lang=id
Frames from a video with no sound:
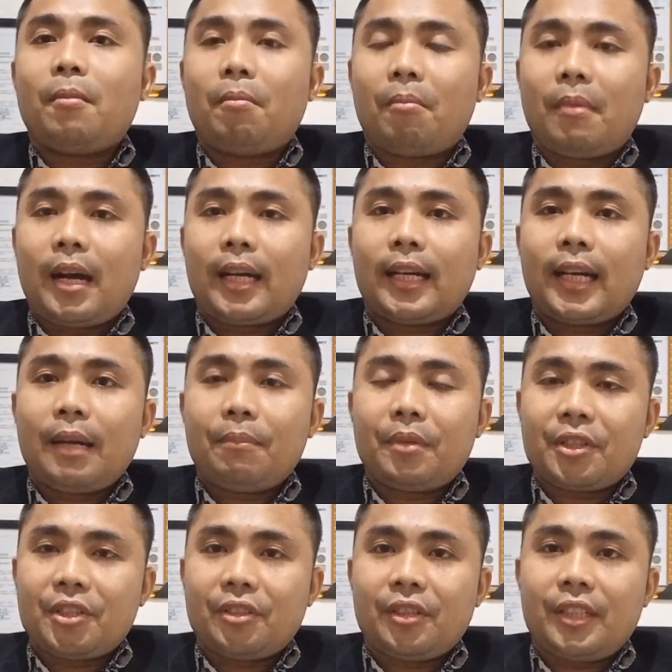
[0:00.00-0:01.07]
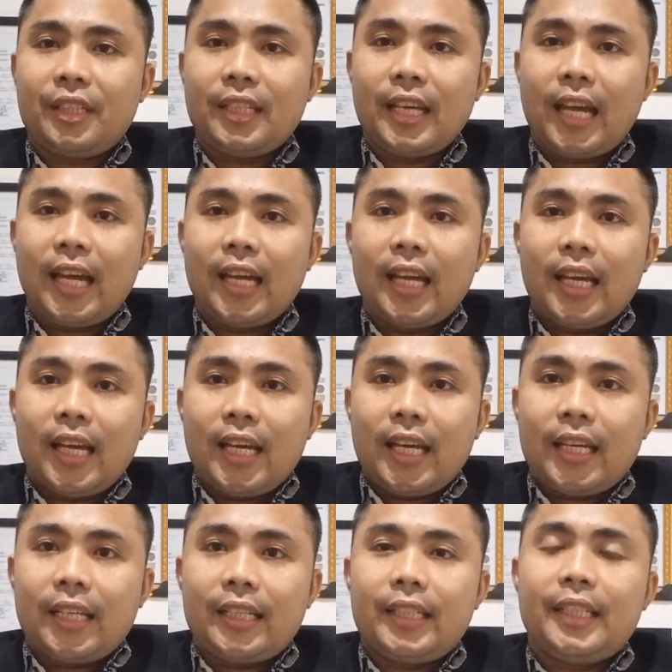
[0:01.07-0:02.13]
maka bersedia
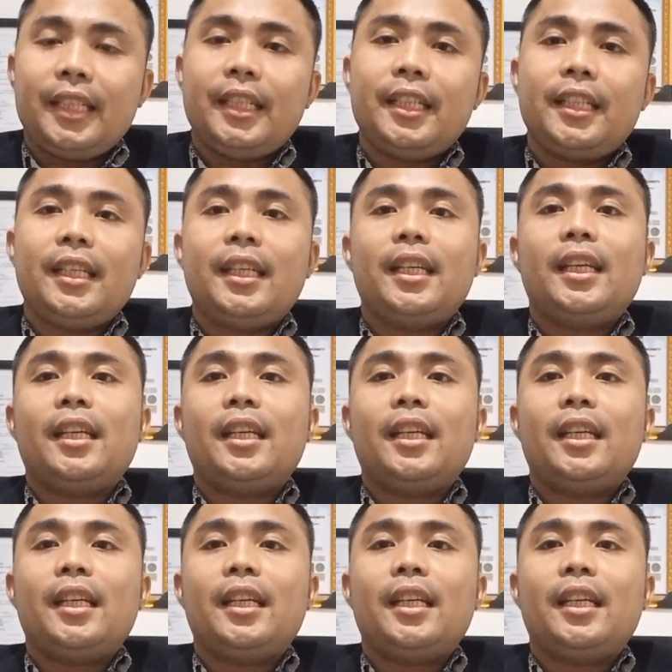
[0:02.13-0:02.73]
di